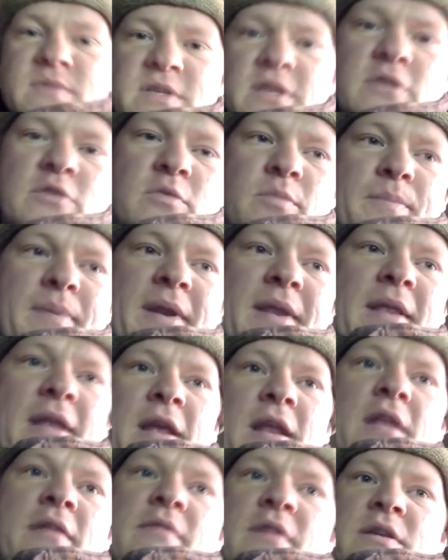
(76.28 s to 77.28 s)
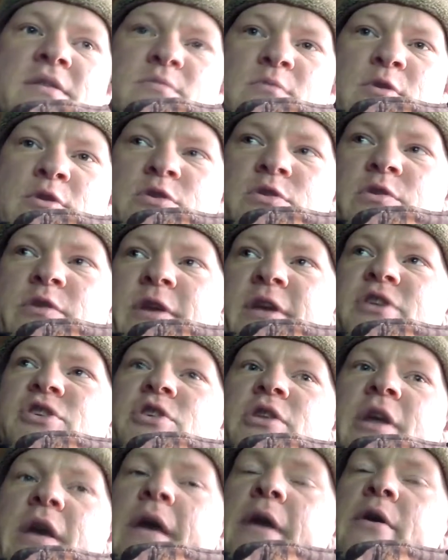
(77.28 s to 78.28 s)
сетку предельно возможную, я
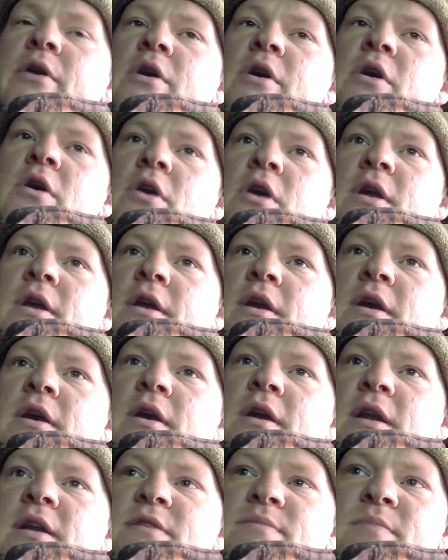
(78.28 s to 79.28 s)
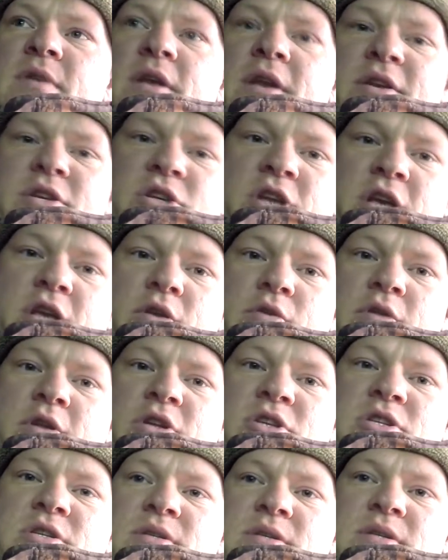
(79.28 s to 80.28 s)
считаю. Э, размер ячейки у
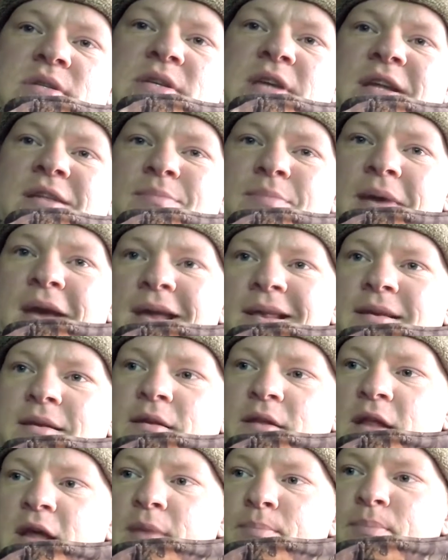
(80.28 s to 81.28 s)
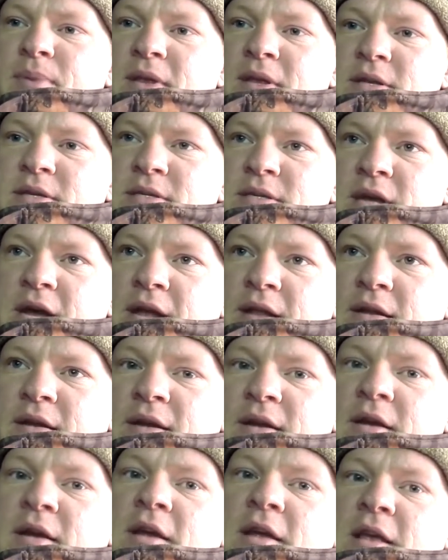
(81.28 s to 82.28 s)
нас 65 на 50.
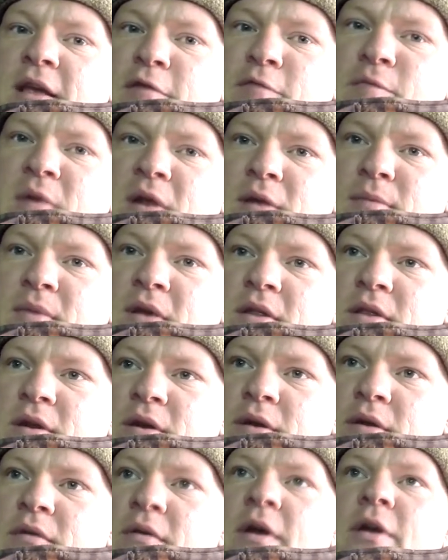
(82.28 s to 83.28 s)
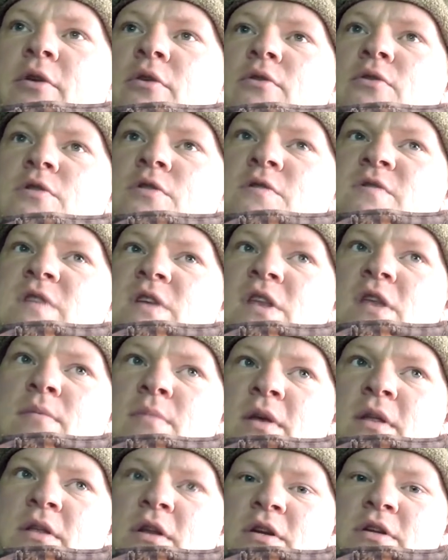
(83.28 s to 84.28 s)
Я в миллиметрах говорю, то есть в
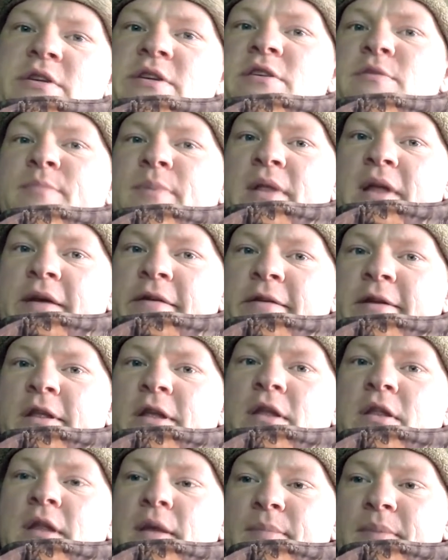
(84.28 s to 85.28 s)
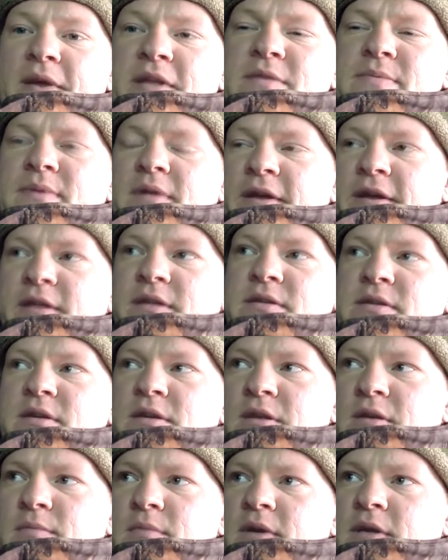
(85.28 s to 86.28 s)
сантиметрах 6,5 на 5,5
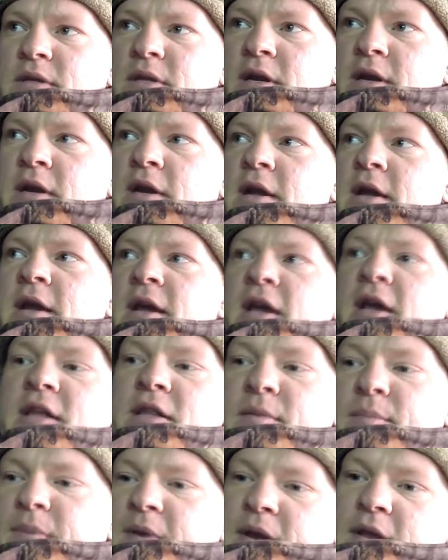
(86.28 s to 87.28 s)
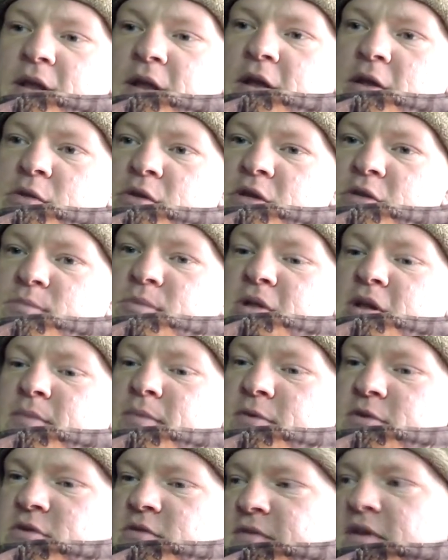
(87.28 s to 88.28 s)
сантиметра. Это предел. У нас была
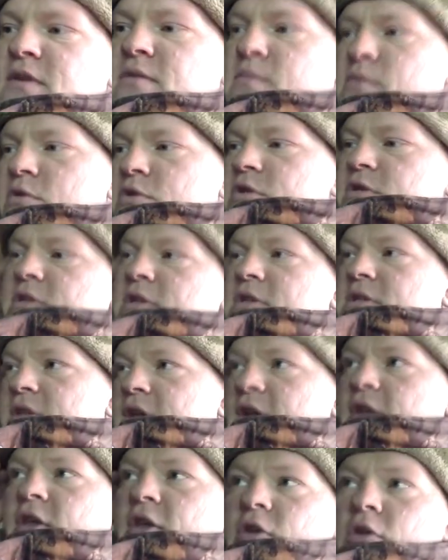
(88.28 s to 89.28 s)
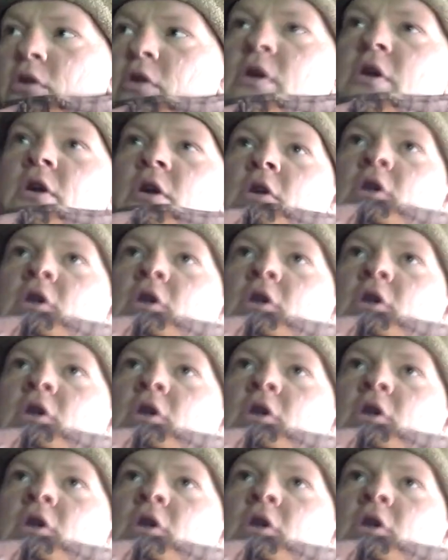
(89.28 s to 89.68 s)
просто возможность достать ее